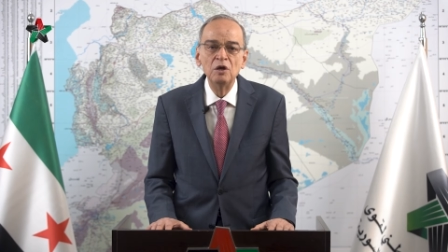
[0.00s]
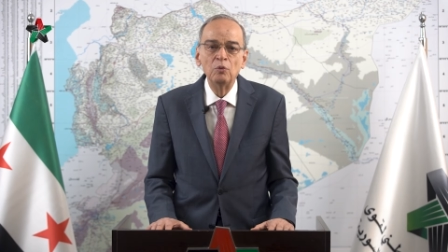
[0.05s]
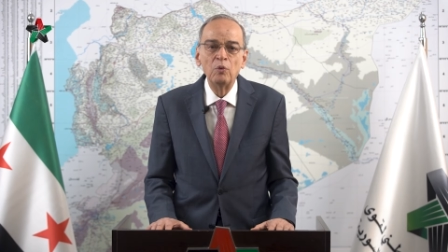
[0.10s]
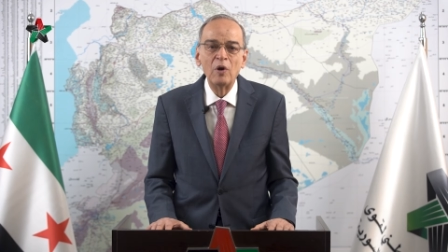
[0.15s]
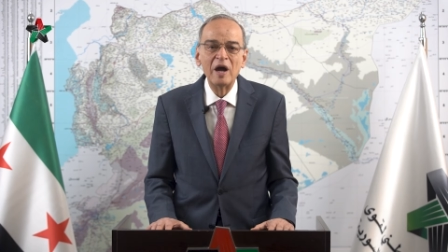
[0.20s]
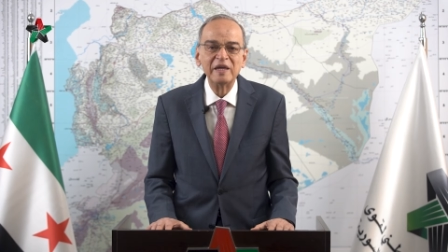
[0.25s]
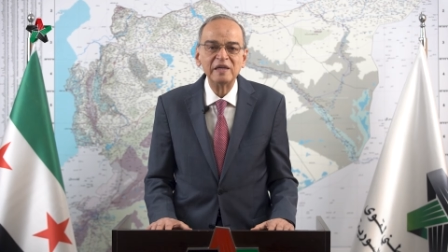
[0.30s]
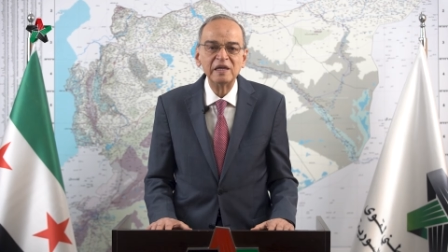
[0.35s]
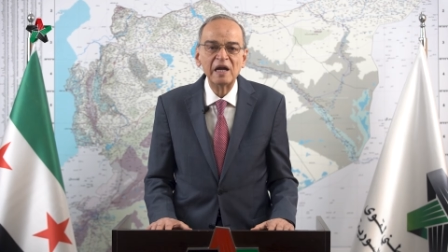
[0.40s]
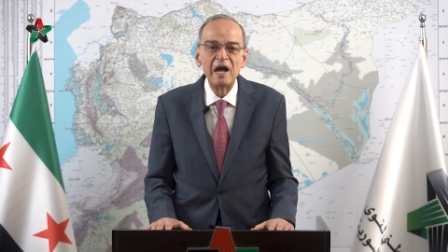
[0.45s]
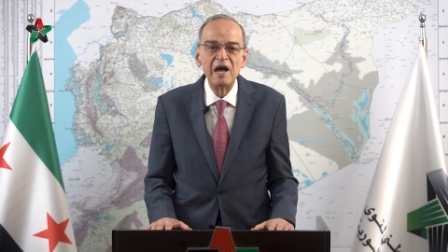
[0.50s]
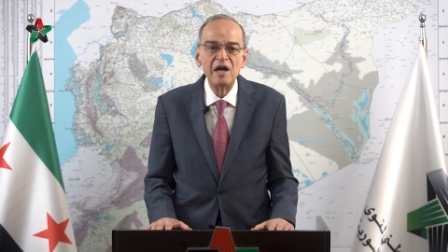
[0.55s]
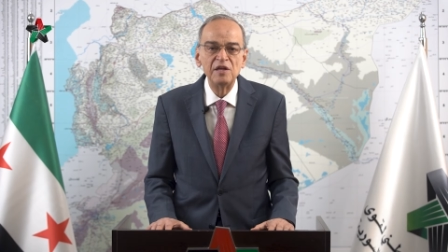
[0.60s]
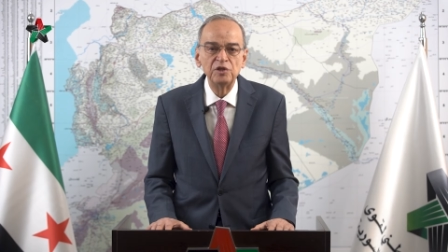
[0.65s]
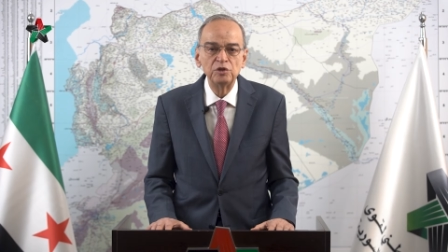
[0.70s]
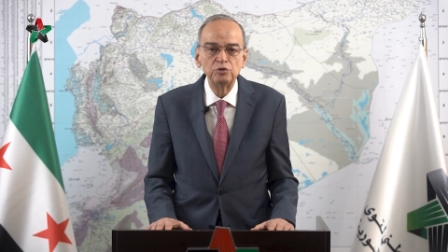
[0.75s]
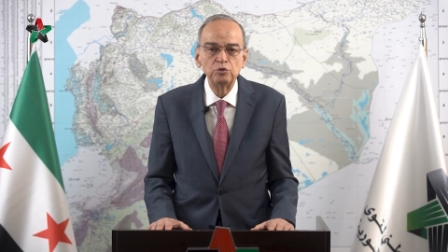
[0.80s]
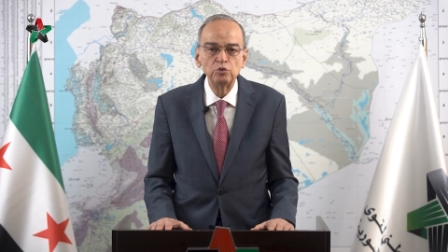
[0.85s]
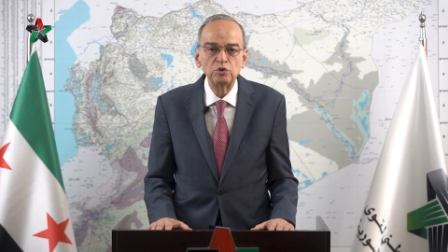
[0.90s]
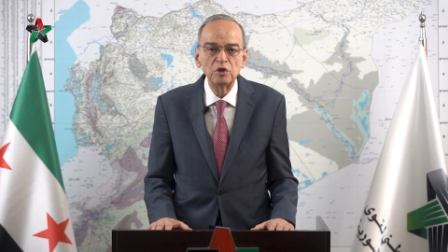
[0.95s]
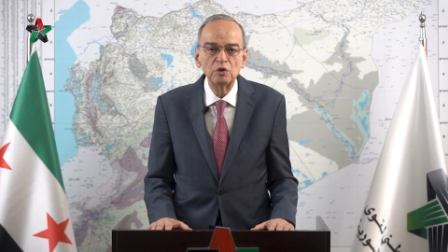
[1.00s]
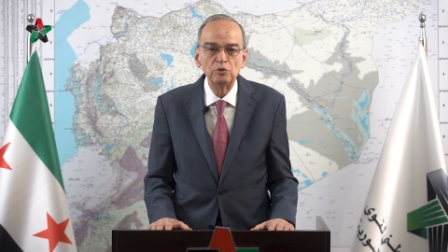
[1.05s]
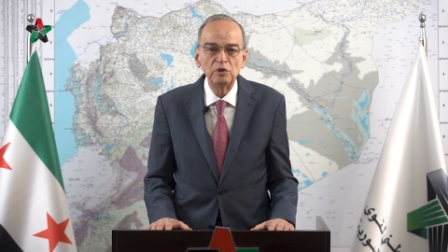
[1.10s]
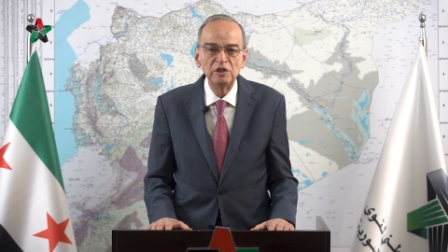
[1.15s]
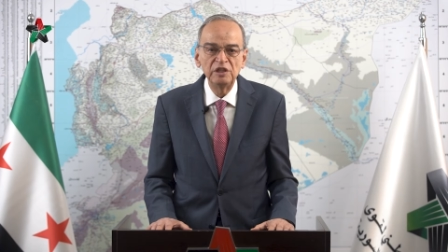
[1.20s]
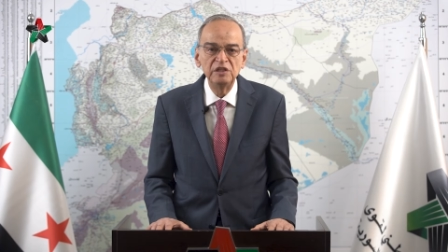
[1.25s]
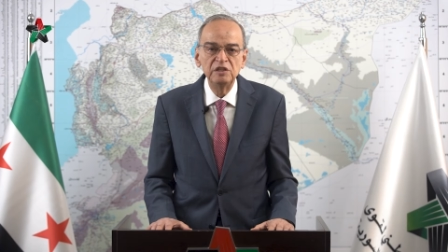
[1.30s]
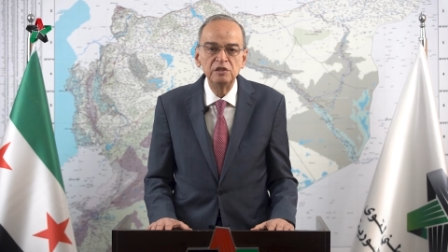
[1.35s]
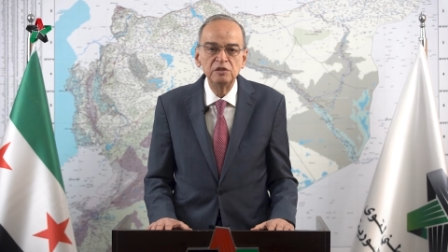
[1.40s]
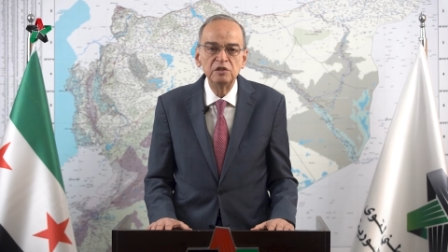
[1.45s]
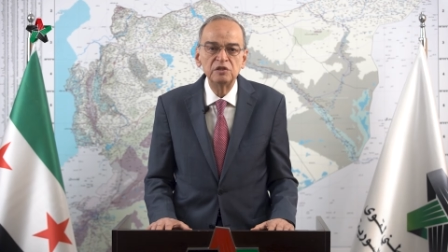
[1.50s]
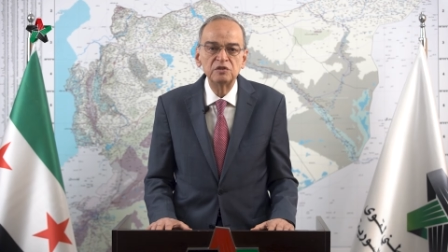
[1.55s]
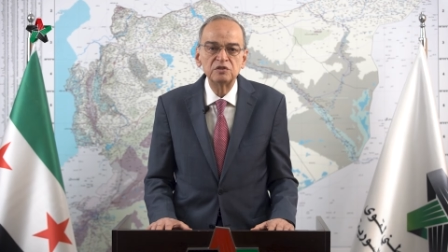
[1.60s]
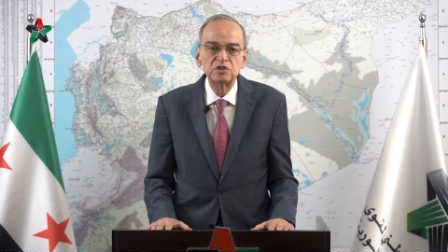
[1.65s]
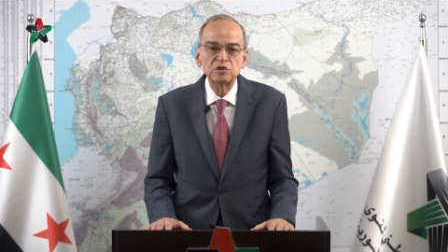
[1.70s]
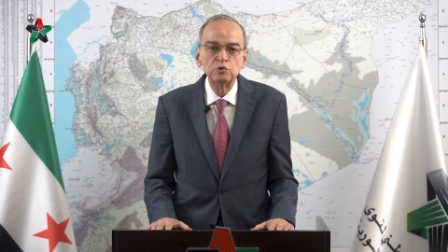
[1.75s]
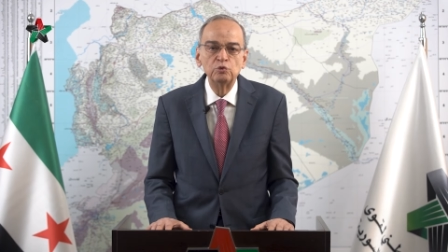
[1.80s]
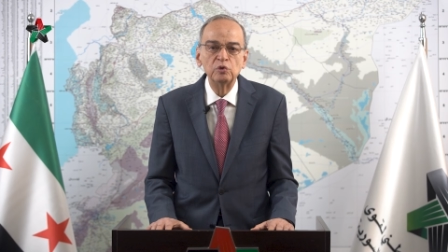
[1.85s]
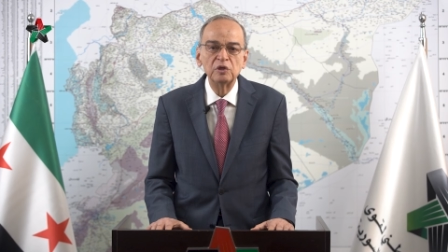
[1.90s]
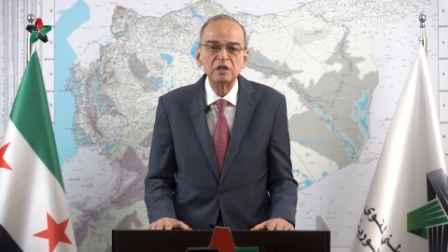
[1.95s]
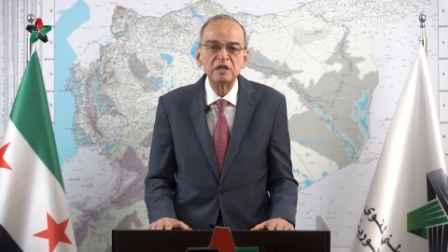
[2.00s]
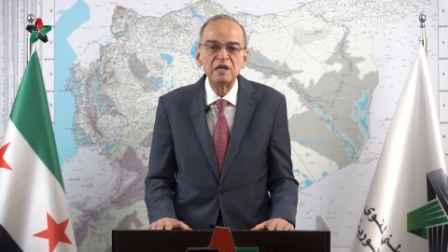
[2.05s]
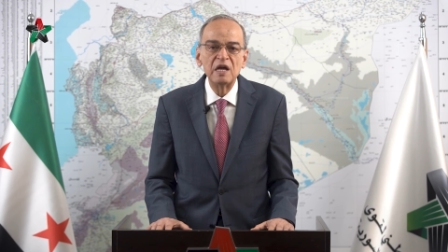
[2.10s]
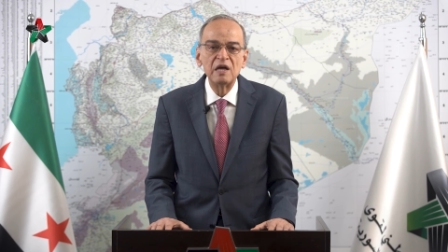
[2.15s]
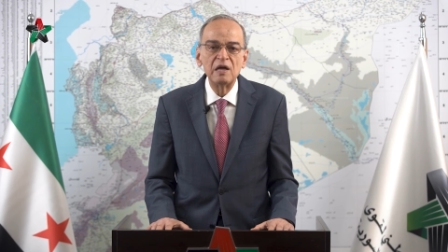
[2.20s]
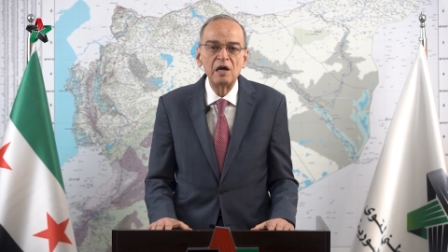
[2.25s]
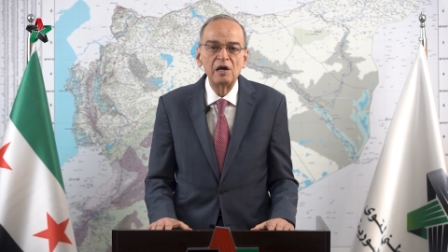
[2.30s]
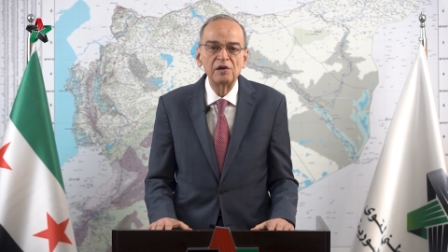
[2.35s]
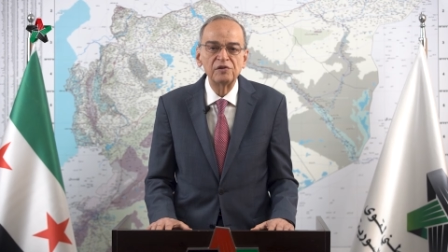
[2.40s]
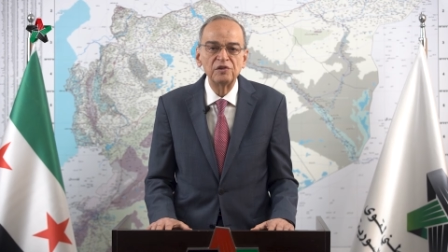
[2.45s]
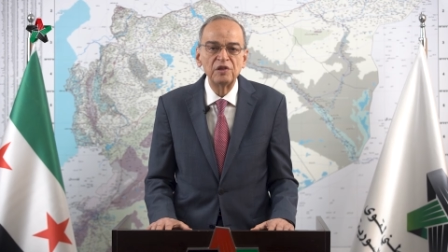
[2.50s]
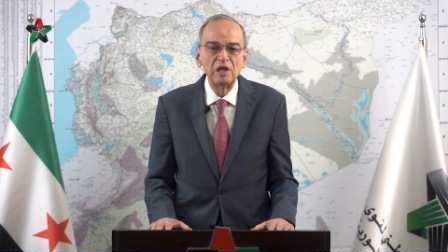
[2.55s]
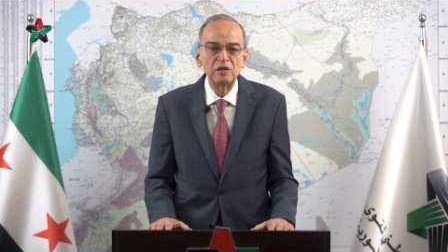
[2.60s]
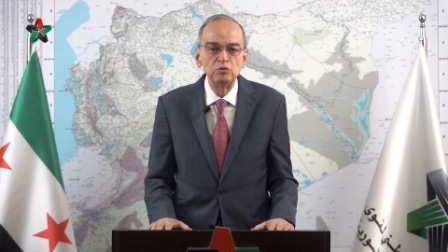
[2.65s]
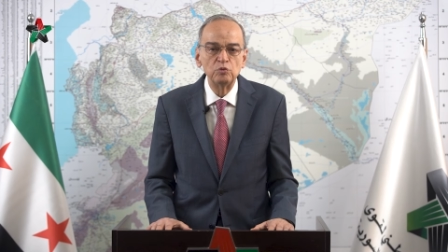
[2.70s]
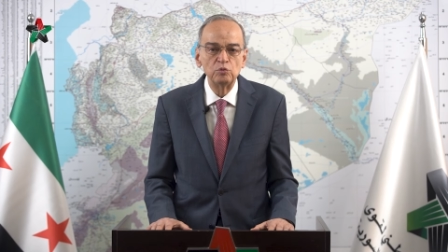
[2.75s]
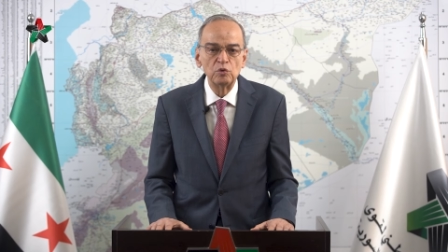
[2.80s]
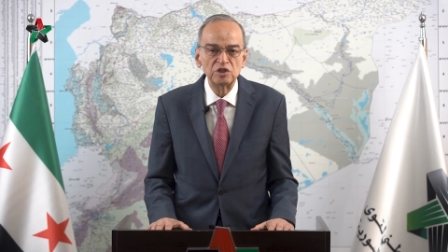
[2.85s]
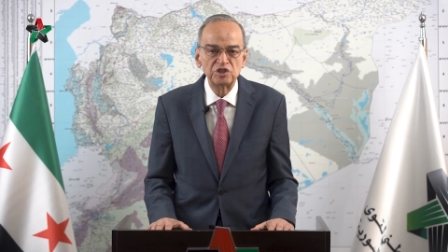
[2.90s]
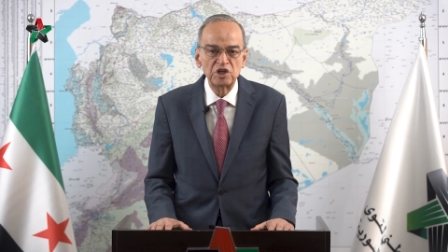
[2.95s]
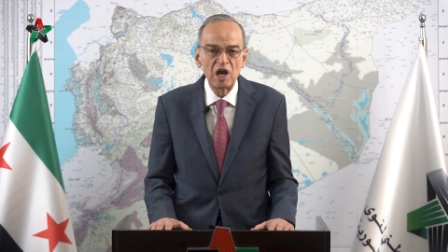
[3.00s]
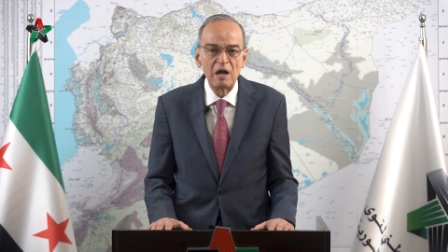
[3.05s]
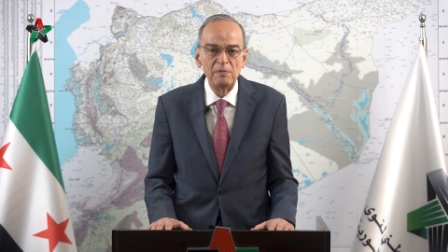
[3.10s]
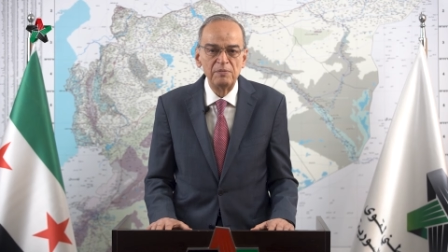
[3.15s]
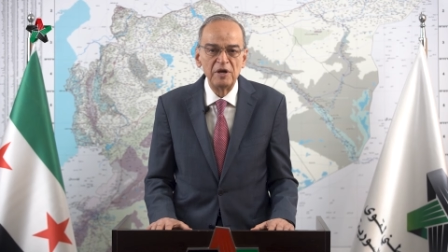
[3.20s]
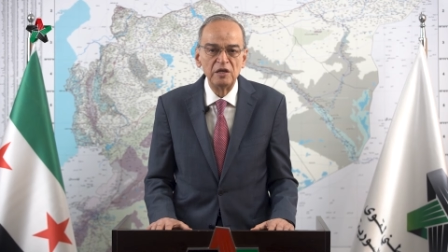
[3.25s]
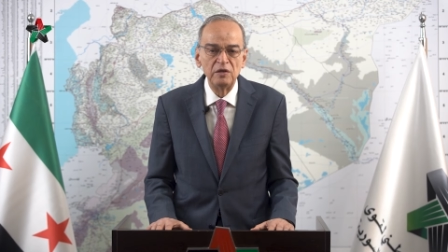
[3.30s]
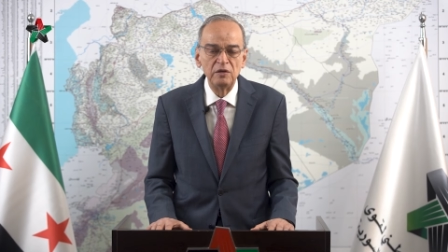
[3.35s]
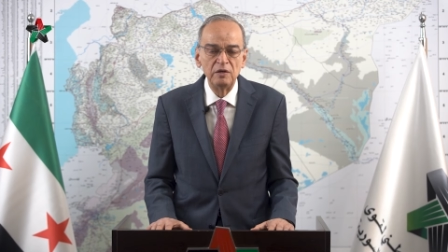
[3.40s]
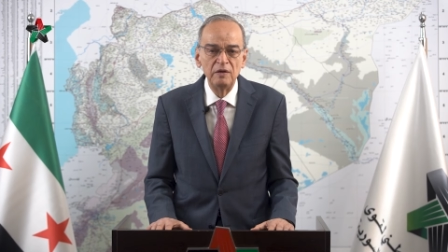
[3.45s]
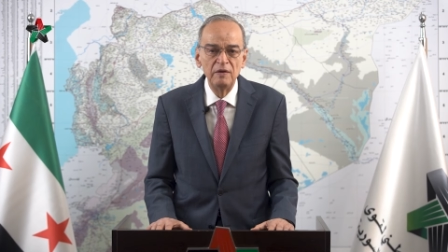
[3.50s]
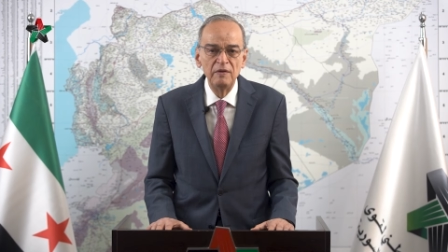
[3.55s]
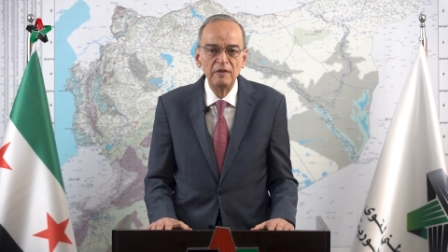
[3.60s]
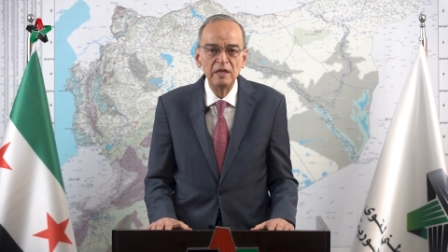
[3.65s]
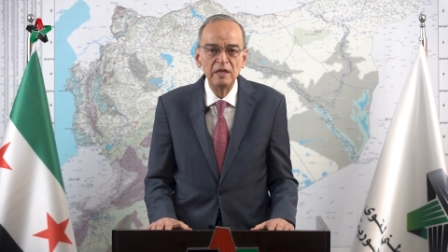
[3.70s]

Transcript: واعاده توحيد سوريا ارضا وشعبا